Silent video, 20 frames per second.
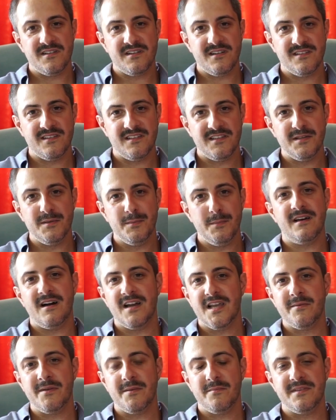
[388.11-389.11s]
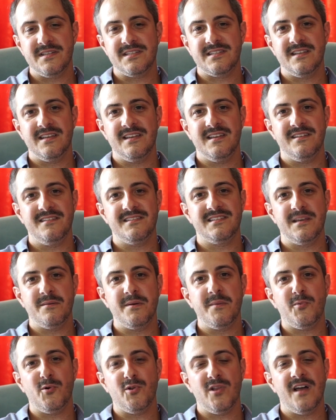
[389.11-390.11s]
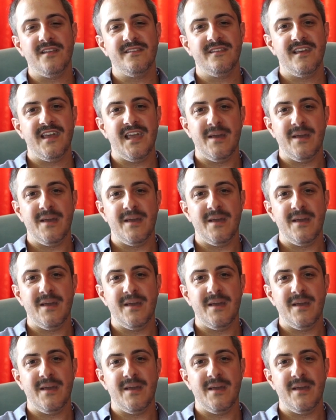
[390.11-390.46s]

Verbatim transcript: kanalı takip etmesine sebep olan